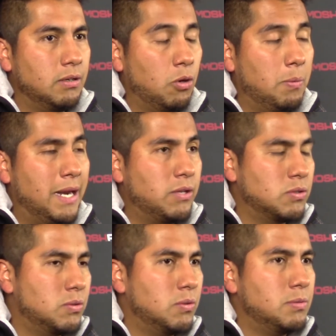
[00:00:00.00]
o
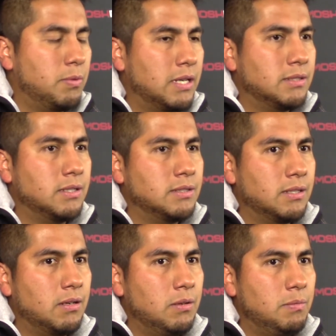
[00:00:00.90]
varios tours por así
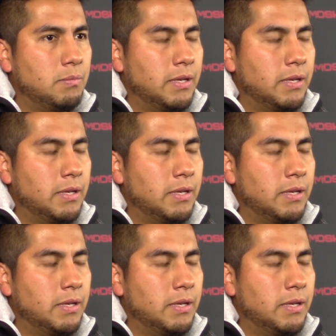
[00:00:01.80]
decirlo,